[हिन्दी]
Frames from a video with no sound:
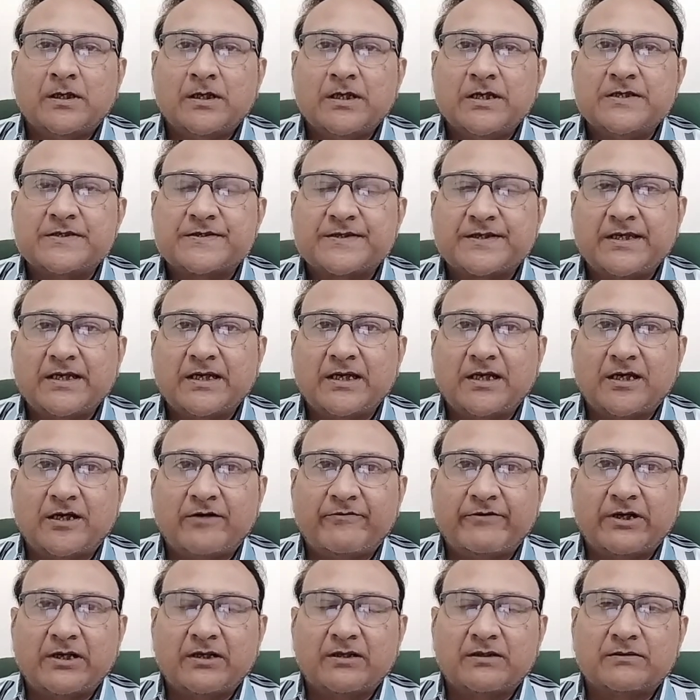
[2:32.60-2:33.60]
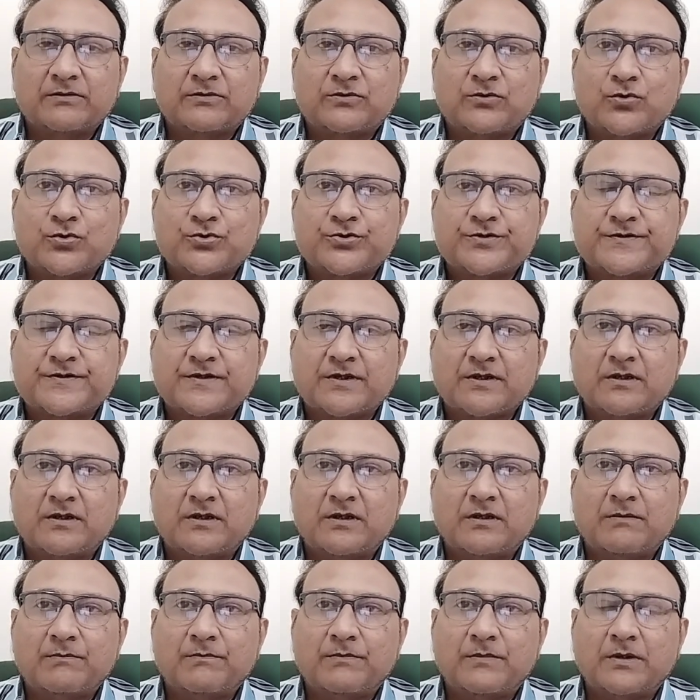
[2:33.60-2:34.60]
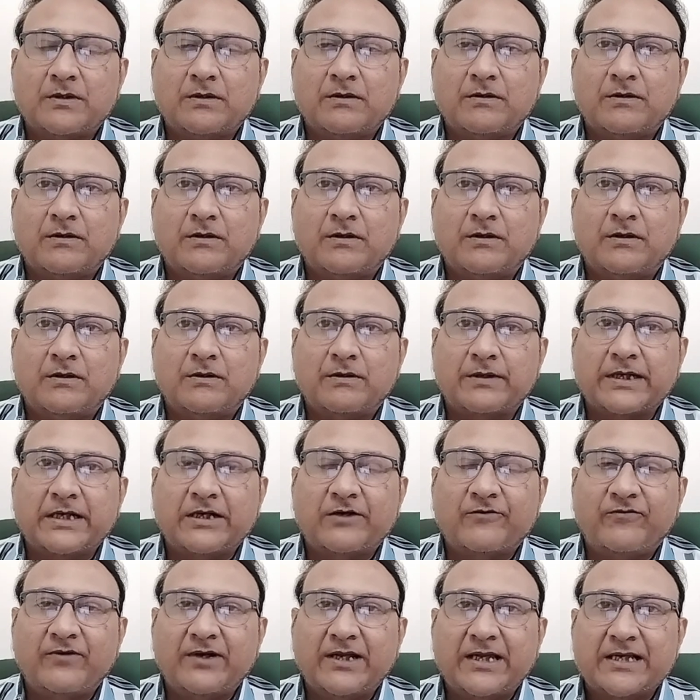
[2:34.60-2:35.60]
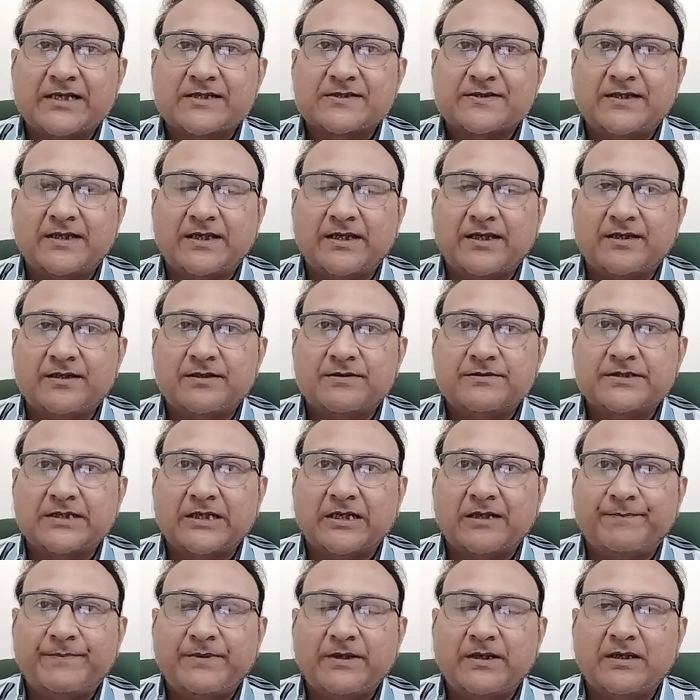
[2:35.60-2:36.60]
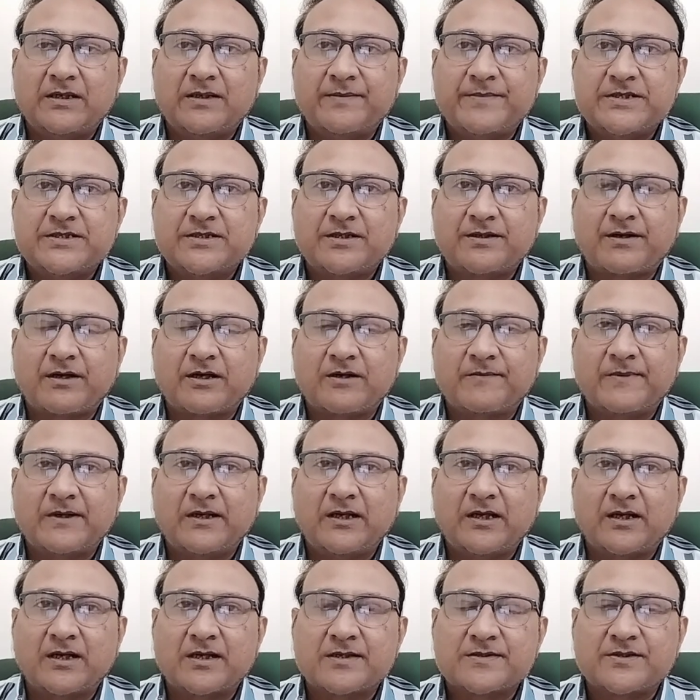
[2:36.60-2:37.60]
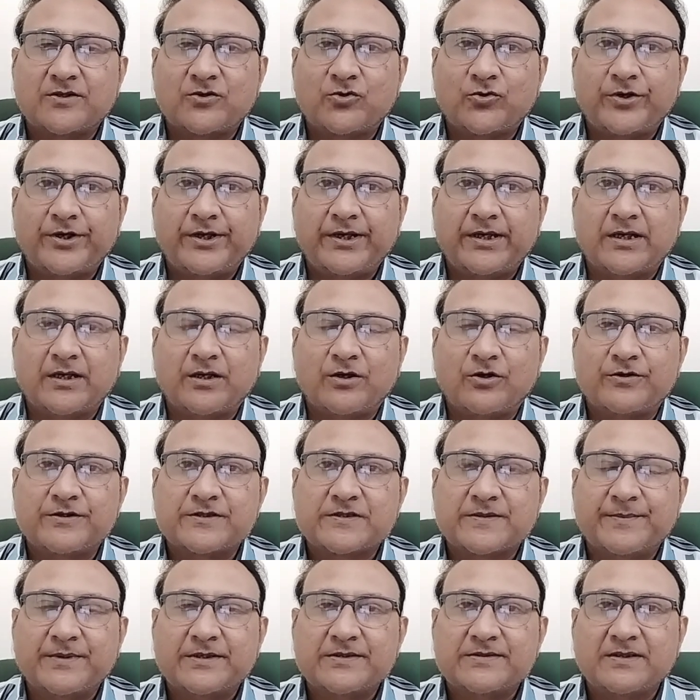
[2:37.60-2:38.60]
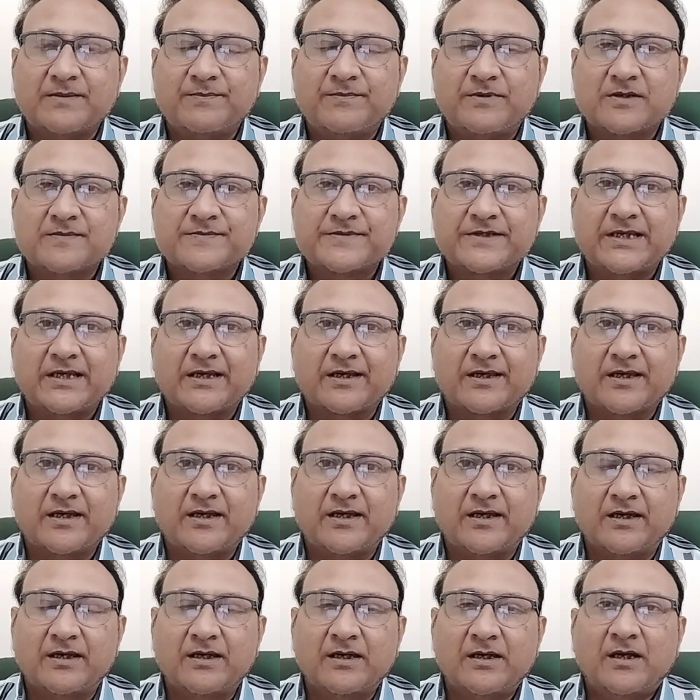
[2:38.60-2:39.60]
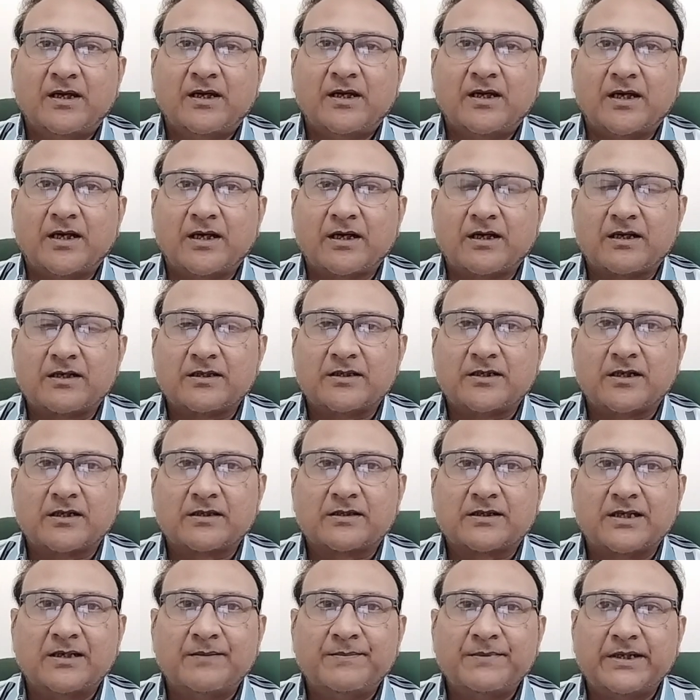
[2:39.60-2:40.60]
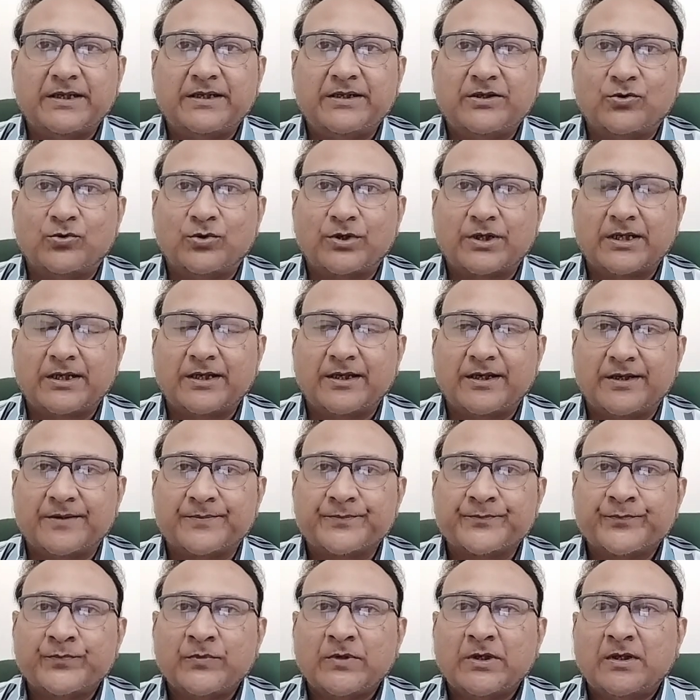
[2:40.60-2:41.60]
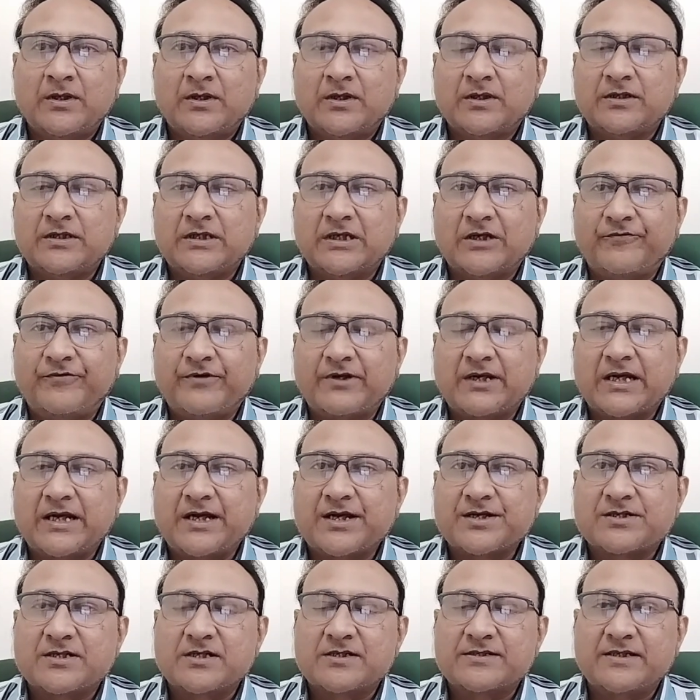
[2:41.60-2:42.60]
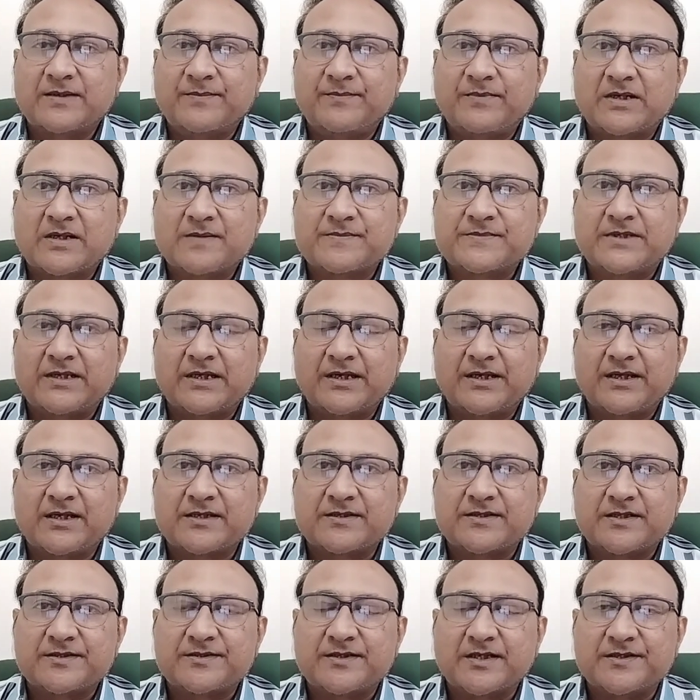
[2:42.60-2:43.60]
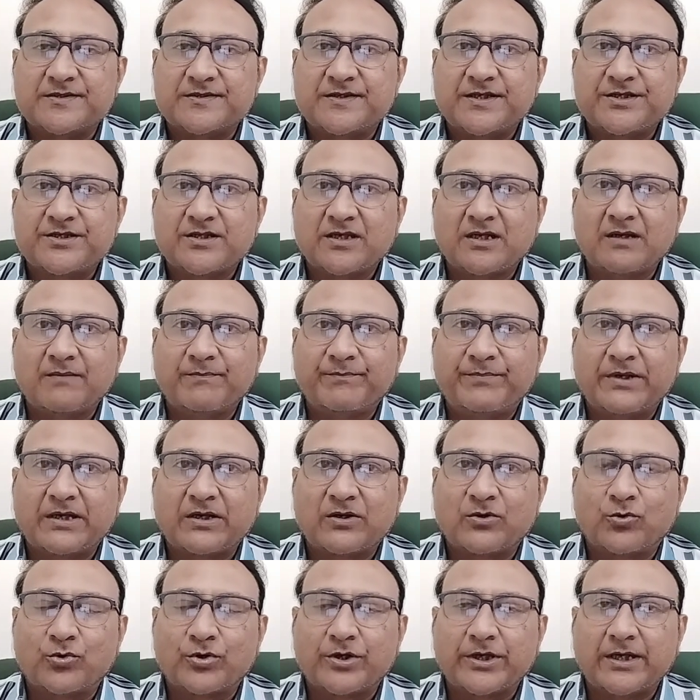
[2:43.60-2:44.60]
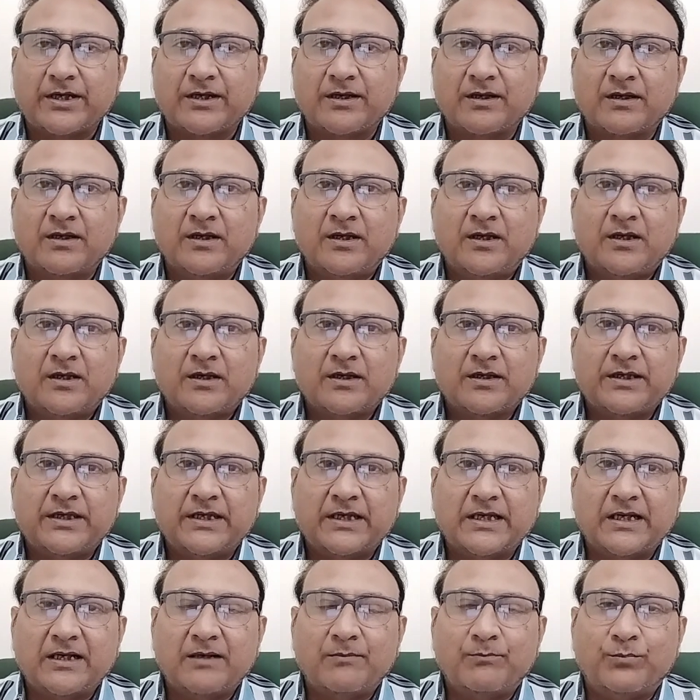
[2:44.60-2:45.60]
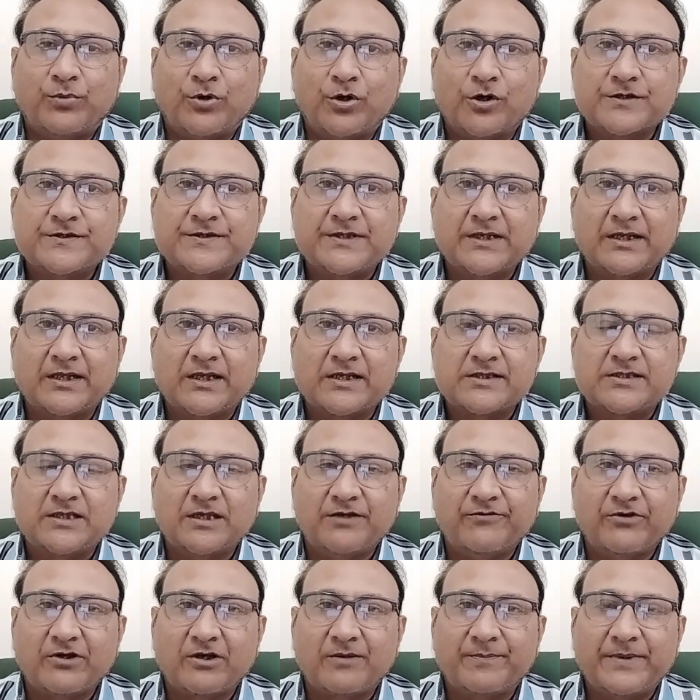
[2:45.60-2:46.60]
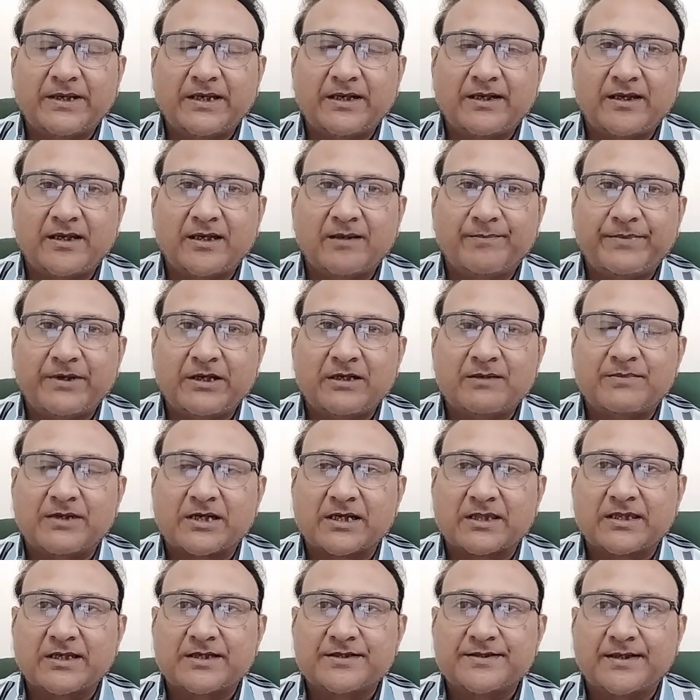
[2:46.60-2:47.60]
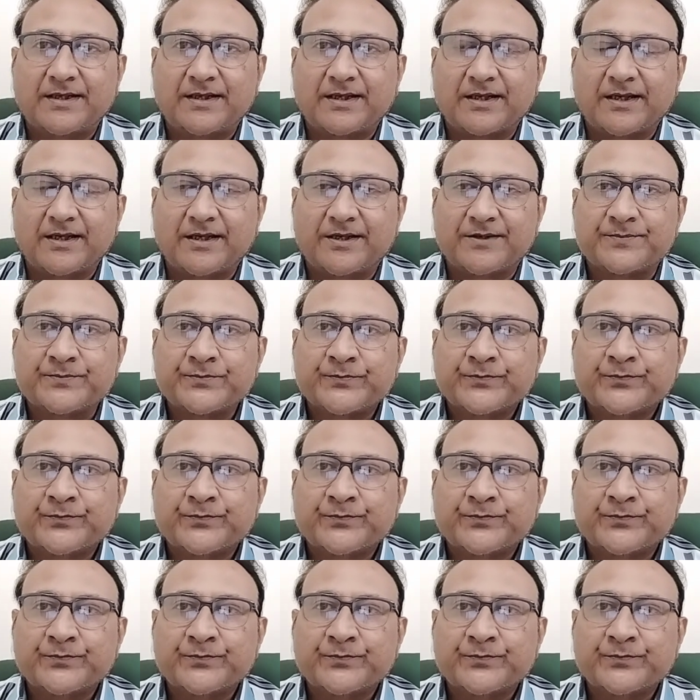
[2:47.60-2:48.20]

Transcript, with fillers: इसके अलावा कुछ रेड फ्लैग्स हैं जहाँ पे इमीडिएट ट्रीटमेंट लेना ज़रूरी है और इसमें सिम्टम्स क्या क्या है अगर दर्द कम नहीं हो रहा है या फिर एडिशनल सिम्टम्स है जैसे सेंसेशन इम्पेयर हो गया या बहुत ज़्यादा सीवियर पेन है या पेन बढ़ता जा रहा है